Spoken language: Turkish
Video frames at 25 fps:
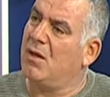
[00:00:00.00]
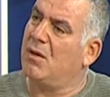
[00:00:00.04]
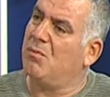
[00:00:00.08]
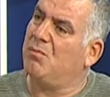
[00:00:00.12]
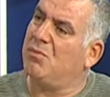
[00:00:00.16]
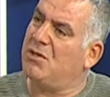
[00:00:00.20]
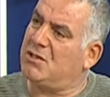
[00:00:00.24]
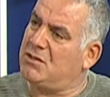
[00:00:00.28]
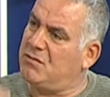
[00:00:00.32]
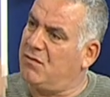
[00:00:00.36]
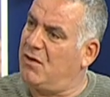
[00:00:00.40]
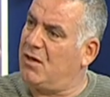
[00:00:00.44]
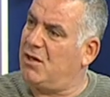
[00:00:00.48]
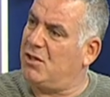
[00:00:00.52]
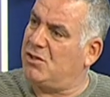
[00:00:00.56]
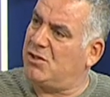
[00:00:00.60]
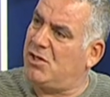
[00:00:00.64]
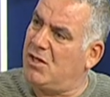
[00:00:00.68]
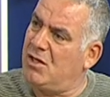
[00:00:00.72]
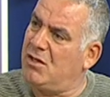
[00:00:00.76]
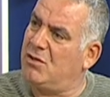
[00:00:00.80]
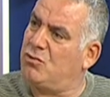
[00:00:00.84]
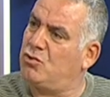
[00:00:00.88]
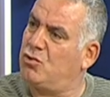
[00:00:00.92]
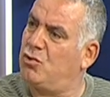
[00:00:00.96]
Biz
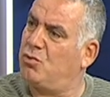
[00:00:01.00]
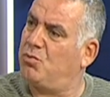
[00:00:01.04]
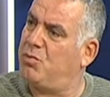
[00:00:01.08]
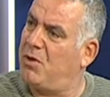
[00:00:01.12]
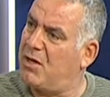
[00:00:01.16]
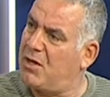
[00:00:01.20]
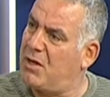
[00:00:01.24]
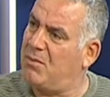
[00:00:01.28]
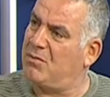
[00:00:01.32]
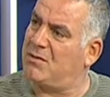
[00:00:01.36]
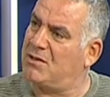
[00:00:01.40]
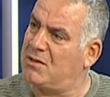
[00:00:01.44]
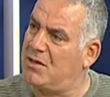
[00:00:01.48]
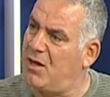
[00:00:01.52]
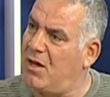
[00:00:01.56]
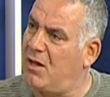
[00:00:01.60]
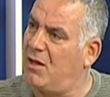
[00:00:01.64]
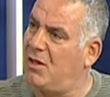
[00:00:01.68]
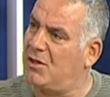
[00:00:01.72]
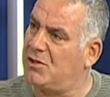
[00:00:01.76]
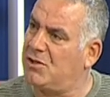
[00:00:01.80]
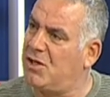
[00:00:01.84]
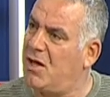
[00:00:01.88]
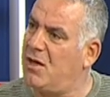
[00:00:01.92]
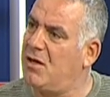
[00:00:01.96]
vereceğiz, süt paramızı
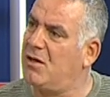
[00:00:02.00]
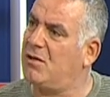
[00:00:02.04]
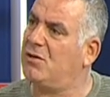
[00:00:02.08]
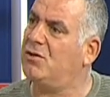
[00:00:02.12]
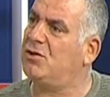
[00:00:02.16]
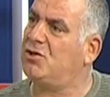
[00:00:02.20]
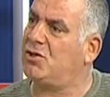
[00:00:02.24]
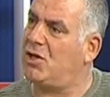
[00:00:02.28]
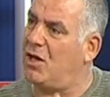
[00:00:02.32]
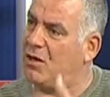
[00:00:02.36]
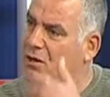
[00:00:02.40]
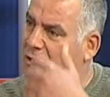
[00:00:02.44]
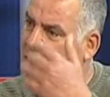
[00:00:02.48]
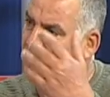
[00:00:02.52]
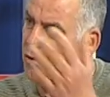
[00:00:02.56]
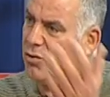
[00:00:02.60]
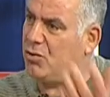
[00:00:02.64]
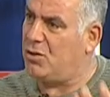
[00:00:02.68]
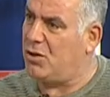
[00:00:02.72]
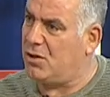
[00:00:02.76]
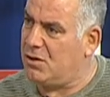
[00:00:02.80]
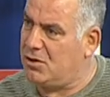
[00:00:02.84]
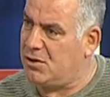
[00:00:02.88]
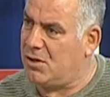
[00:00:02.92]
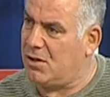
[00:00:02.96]
alacağız, dışarıyı
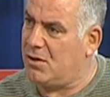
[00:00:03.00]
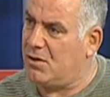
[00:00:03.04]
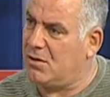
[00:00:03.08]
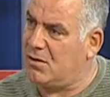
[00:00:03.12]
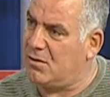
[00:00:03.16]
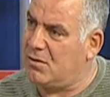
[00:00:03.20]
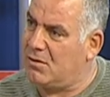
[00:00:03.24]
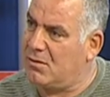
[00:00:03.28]
ödeyeceğiz.